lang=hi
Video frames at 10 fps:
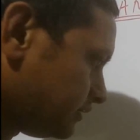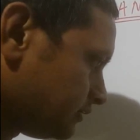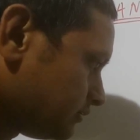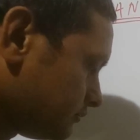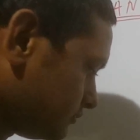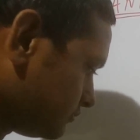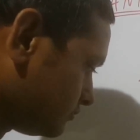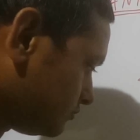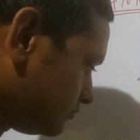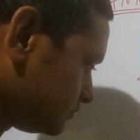n
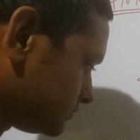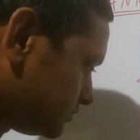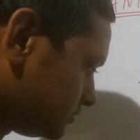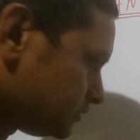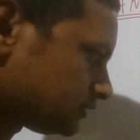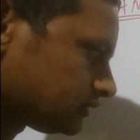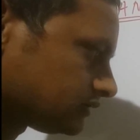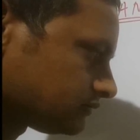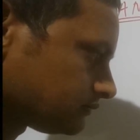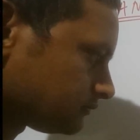cos theta
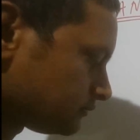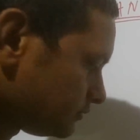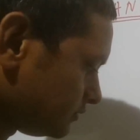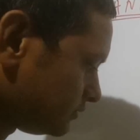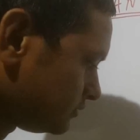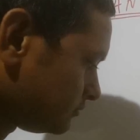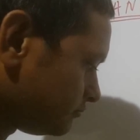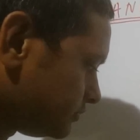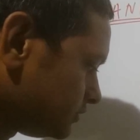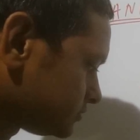
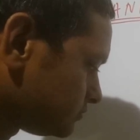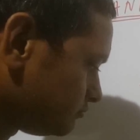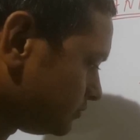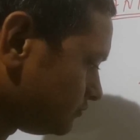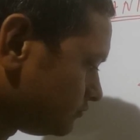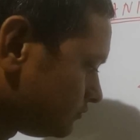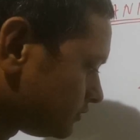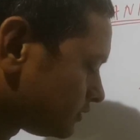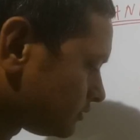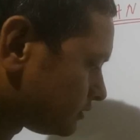plus mu
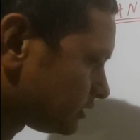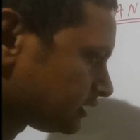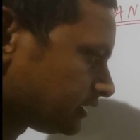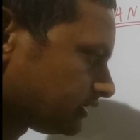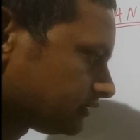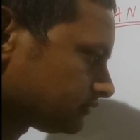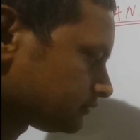n